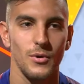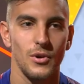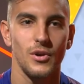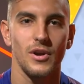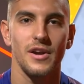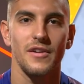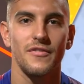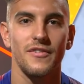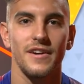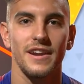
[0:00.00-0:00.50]

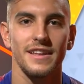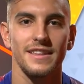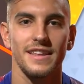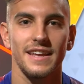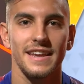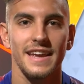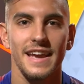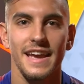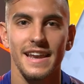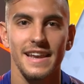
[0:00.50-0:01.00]
quello che farà
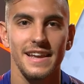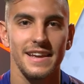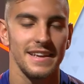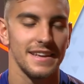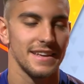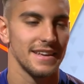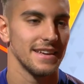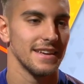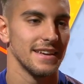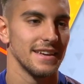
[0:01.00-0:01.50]
Daniele,
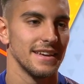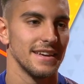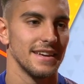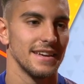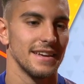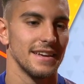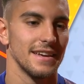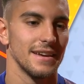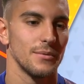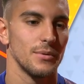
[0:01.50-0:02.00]

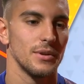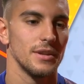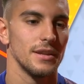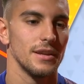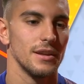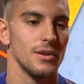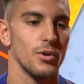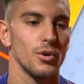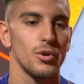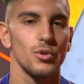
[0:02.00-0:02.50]
eh,
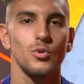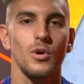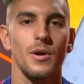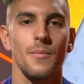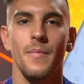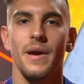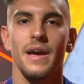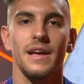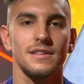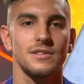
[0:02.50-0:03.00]
quindi loro due e
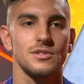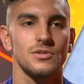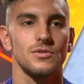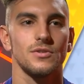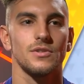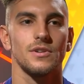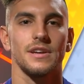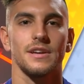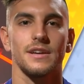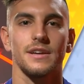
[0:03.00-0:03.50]

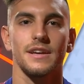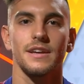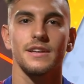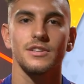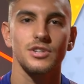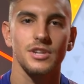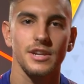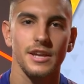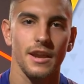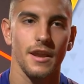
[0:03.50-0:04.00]
mezzo che,
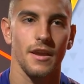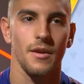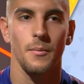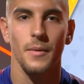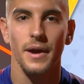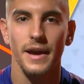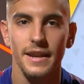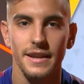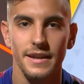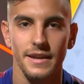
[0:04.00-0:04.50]
che cercheranno
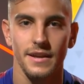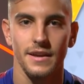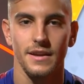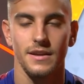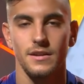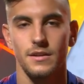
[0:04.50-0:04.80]
magari